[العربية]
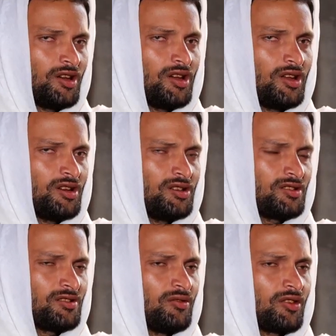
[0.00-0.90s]
آية
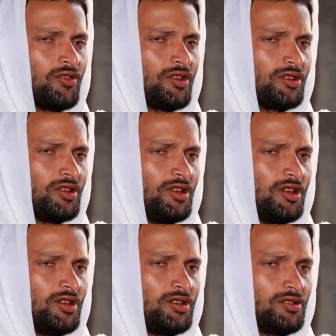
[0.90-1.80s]

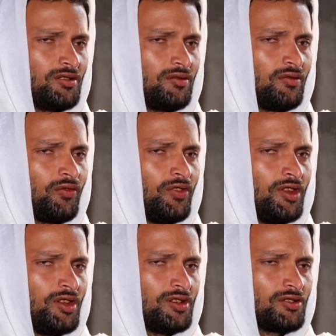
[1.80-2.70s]
استوقفتني
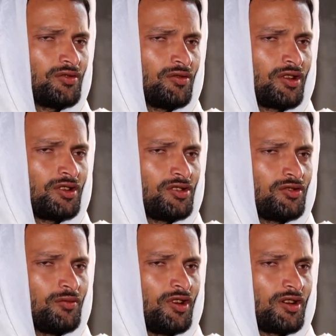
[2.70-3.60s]
في سورة
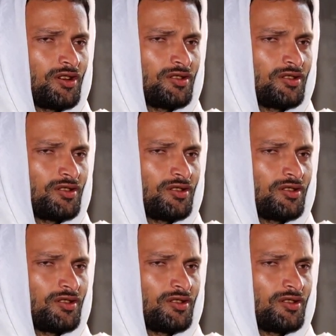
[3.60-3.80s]
الزمر